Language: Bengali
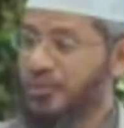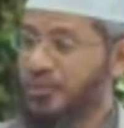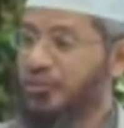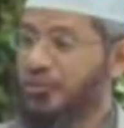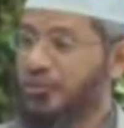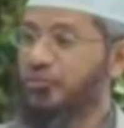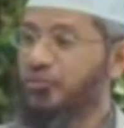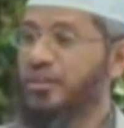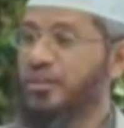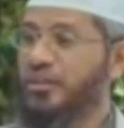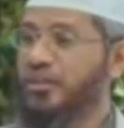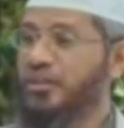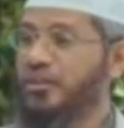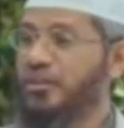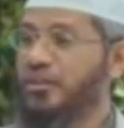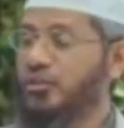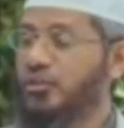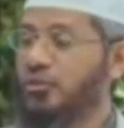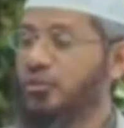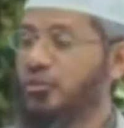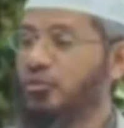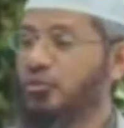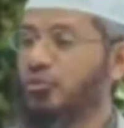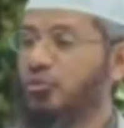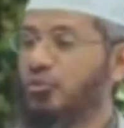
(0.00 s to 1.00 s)
পড়ো
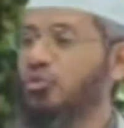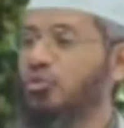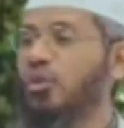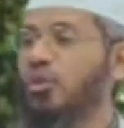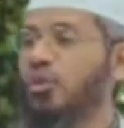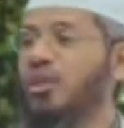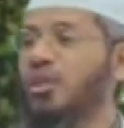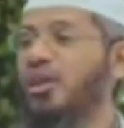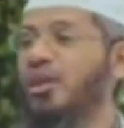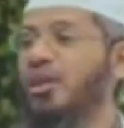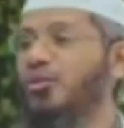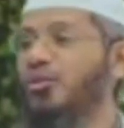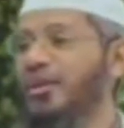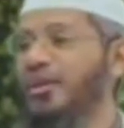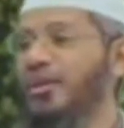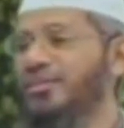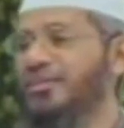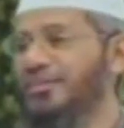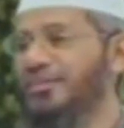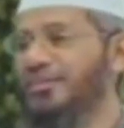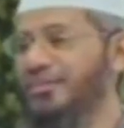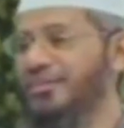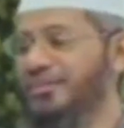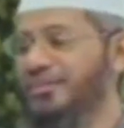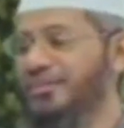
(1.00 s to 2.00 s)
কুল হল্লাহ
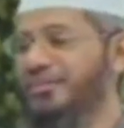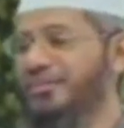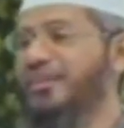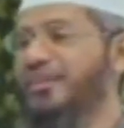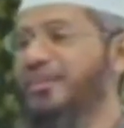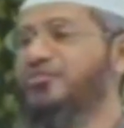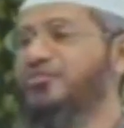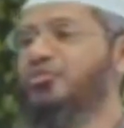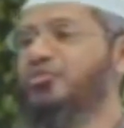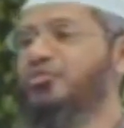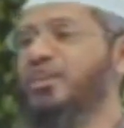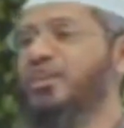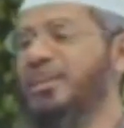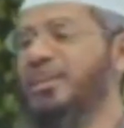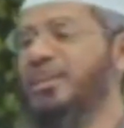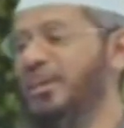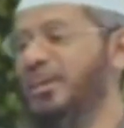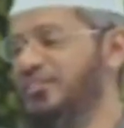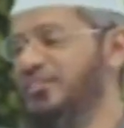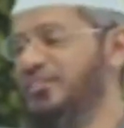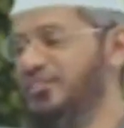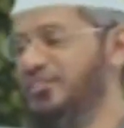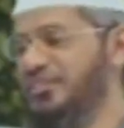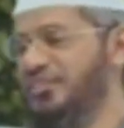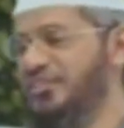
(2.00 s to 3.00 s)
আহাদ তার মানে সুরাই
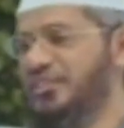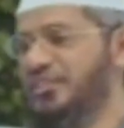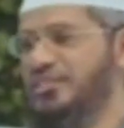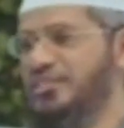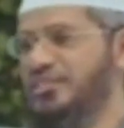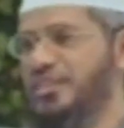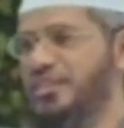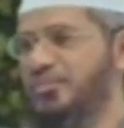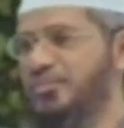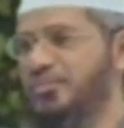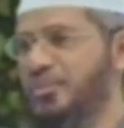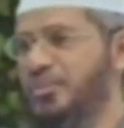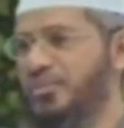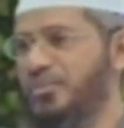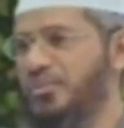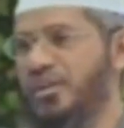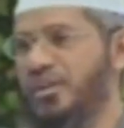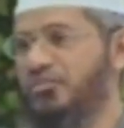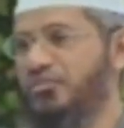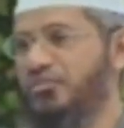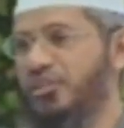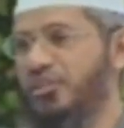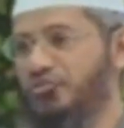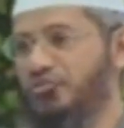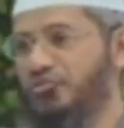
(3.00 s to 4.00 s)
ক্লাস অধ্যায় নম্বর
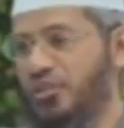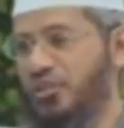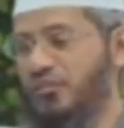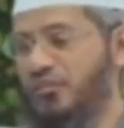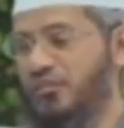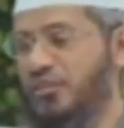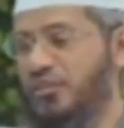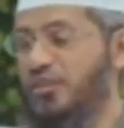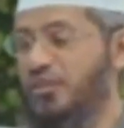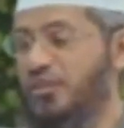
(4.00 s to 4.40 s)
একশো বারো